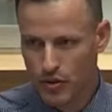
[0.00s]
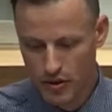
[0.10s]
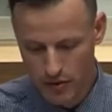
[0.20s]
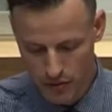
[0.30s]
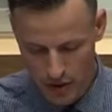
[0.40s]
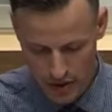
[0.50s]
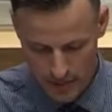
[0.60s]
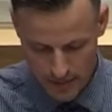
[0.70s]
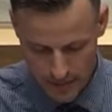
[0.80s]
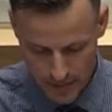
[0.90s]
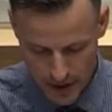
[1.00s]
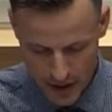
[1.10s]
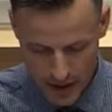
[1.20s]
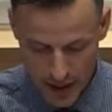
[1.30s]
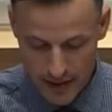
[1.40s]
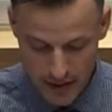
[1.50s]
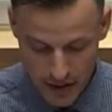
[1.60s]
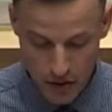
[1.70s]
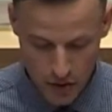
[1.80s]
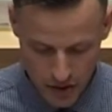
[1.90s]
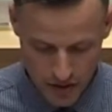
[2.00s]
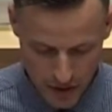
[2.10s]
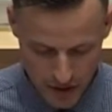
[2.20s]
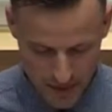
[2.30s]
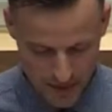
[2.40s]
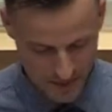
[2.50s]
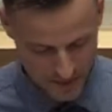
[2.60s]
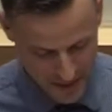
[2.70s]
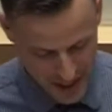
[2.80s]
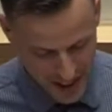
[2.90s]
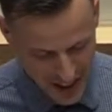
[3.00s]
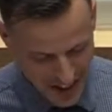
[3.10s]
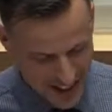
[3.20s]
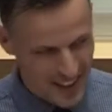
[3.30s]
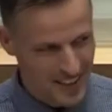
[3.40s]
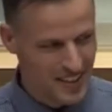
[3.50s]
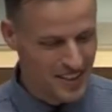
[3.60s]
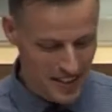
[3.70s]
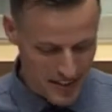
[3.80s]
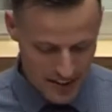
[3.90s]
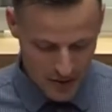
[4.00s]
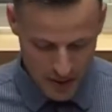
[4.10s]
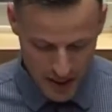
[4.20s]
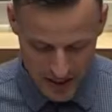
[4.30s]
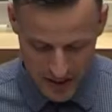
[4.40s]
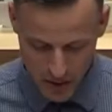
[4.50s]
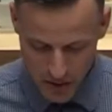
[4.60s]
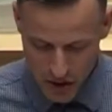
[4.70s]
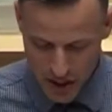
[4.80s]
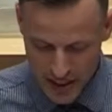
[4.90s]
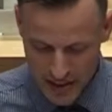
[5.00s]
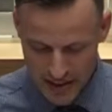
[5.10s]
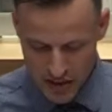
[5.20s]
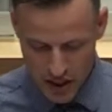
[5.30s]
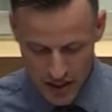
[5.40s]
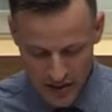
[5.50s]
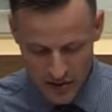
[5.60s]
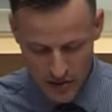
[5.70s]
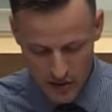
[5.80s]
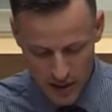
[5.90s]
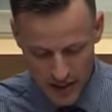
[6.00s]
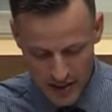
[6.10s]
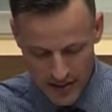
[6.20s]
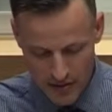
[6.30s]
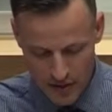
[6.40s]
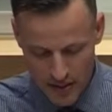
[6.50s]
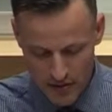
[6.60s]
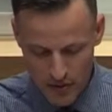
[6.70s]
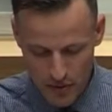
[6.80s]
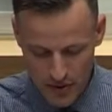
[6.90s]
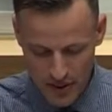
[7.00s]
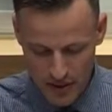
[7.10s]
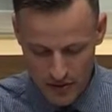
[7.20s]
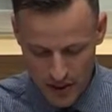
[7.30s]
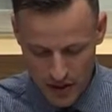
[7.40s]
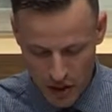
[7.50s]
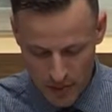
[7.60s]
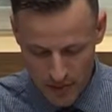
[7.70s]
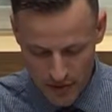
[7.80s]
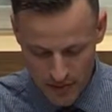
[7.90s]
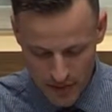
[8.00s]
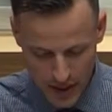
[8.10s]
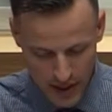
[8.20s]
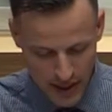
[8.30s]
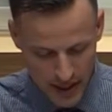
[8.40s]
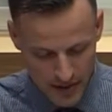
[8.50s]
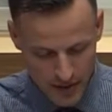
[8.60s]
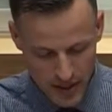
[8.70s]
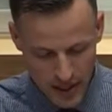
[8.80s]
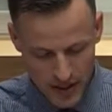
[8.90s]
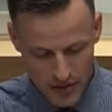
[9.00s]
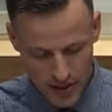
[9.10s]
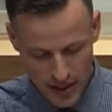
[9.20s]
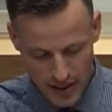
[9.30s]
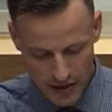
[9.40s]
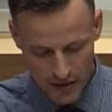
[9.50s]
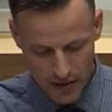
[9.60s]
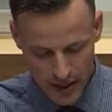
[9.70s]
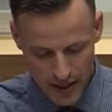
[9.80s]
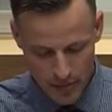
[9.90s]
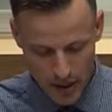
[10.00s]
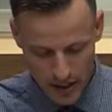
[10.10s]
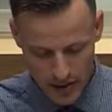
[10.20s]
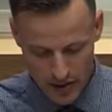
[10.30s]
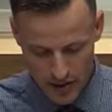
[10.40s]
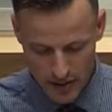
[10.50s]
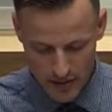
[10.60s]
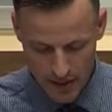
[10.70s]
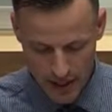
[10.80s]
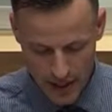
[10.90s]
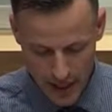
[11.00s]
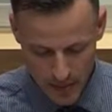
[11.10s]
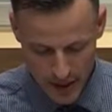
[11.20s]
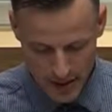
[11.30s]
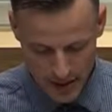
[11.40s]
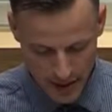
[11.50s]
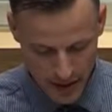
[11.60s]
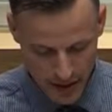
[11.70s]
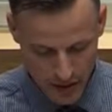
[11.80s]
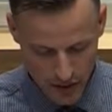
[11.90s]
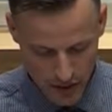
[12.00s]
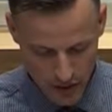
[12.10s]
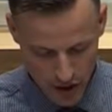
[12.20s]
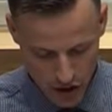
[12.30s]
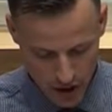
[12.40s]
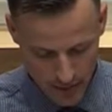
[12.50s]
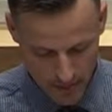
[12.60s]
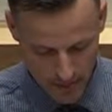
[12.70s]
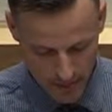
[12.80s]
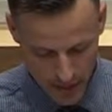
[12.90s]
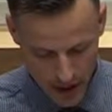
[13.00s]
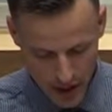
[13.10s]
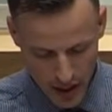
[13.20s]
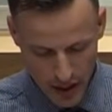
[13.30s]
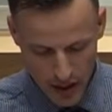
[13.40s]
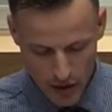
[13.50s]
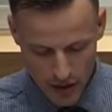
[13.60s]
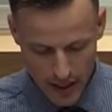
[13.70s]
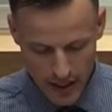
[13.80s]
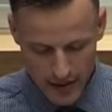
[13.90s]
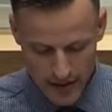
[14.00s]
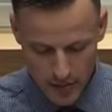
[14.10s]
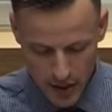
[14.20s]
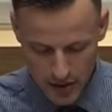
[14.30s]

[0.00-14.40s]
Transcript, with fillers: begründet wurde, die längst gegründet wurde. Diese Koalition stellt diese Stadt nun vollends von den Füßen auf den Kopf. Erst wird alles unter Dach und Fach gebracht und dann wird eine Absichtserklärung unterschrieben. Und lassen Sie